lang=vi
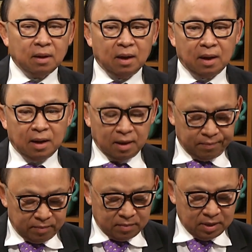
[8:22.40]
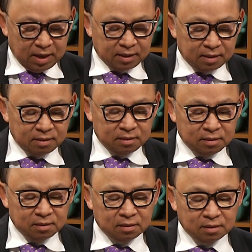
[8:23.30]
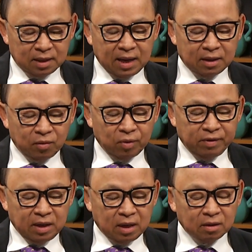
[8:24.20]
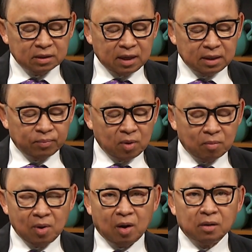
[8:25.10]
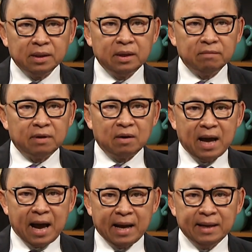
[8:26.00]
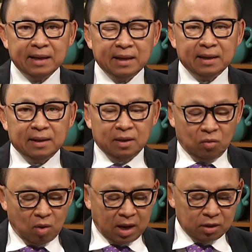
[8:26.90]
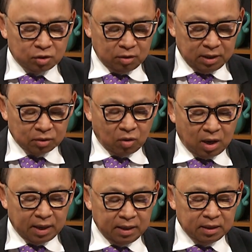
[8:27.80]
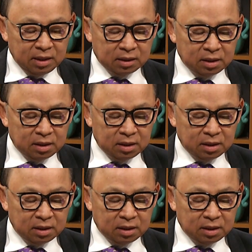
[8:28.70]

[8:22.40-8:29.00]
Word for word: À, dạ, tới đây thì quý vị vẫn có thể tiếp tục gọi vào đài qua cái số điện thoại hiện giờ